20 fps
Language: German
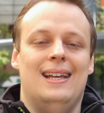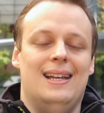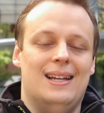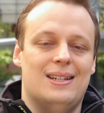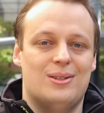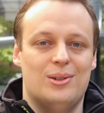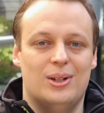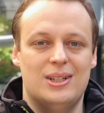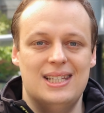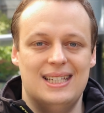
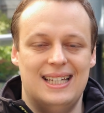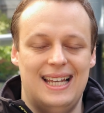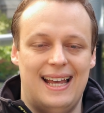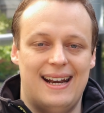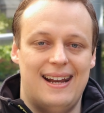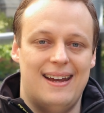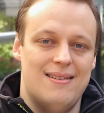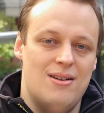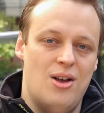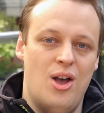Sonst
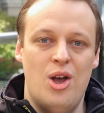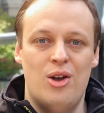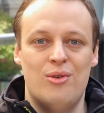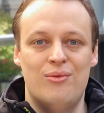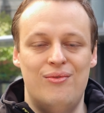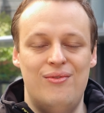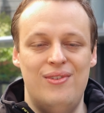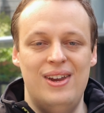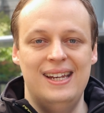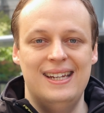leider
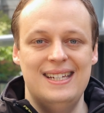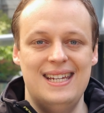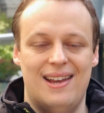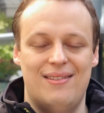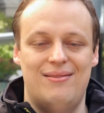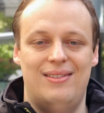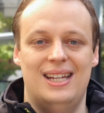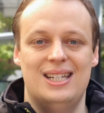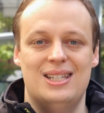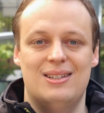wenig
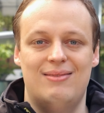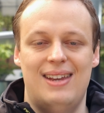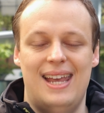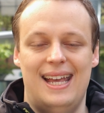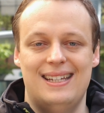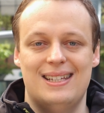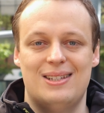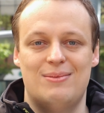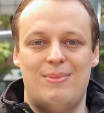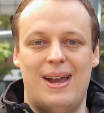
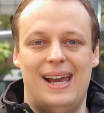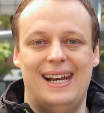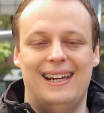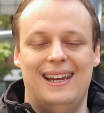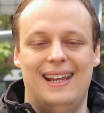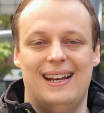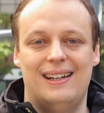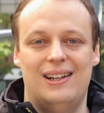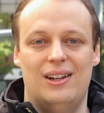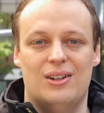Erwähnenswertes. Beide
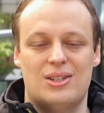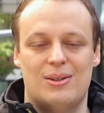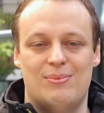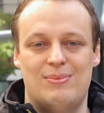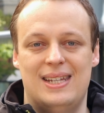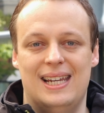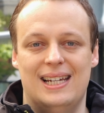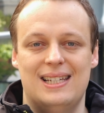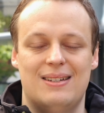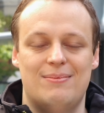kennen ihr aus dem
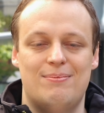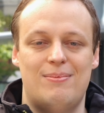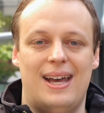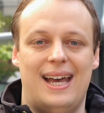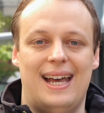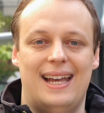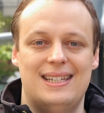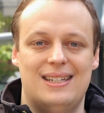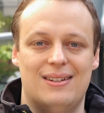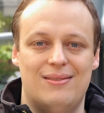6 im
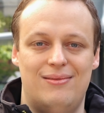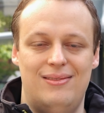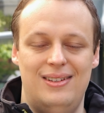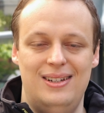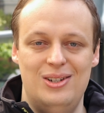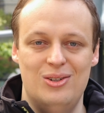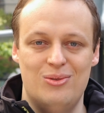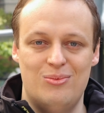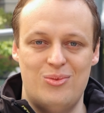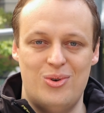Bereich
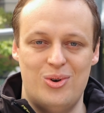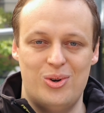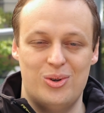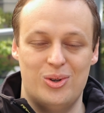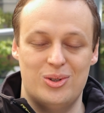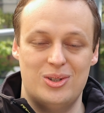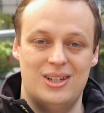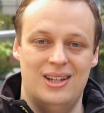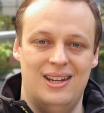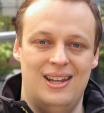
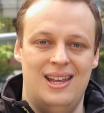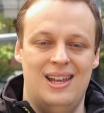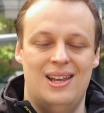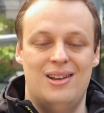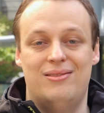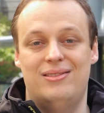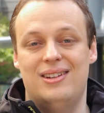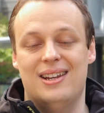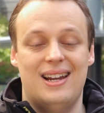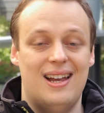Videomodus.
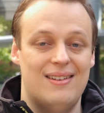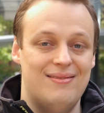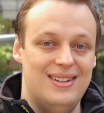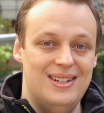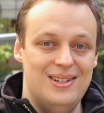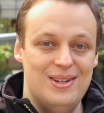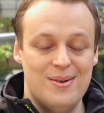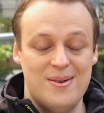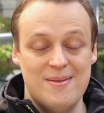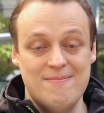4K
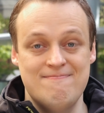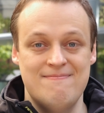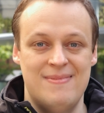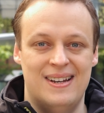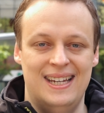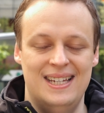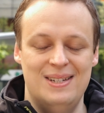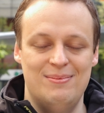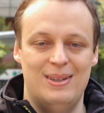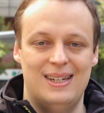Video
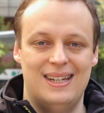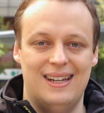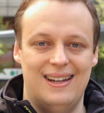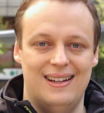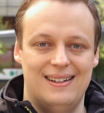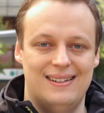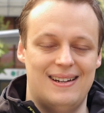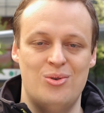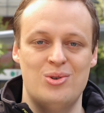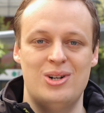nicht mit
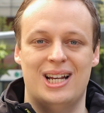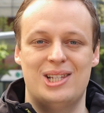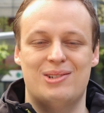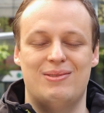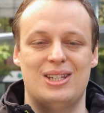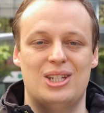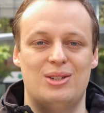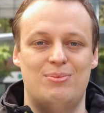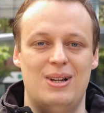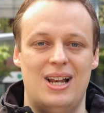drin,
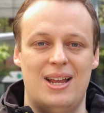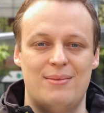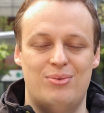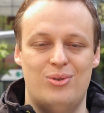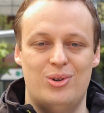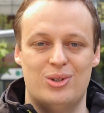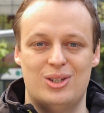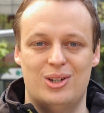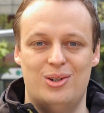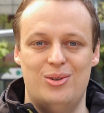120 Bilder
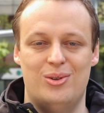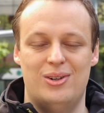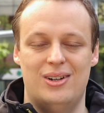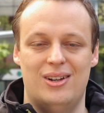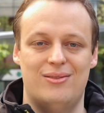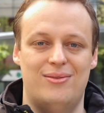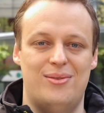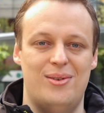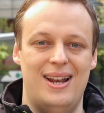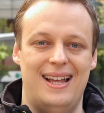pro Sekunde
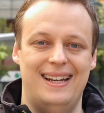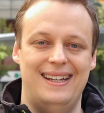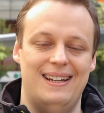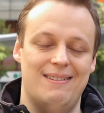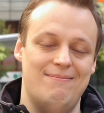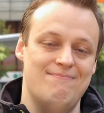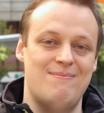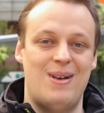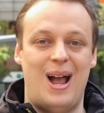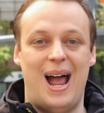in Full
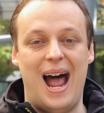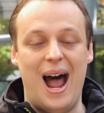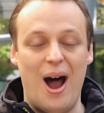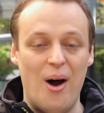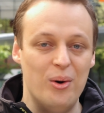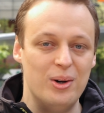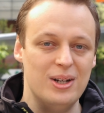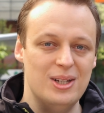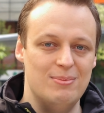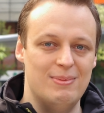HD
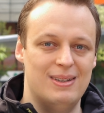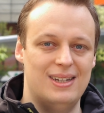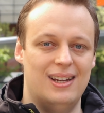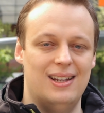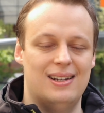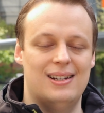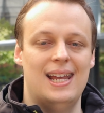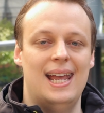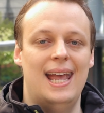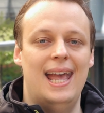auch nicht mit
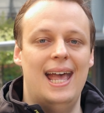drin.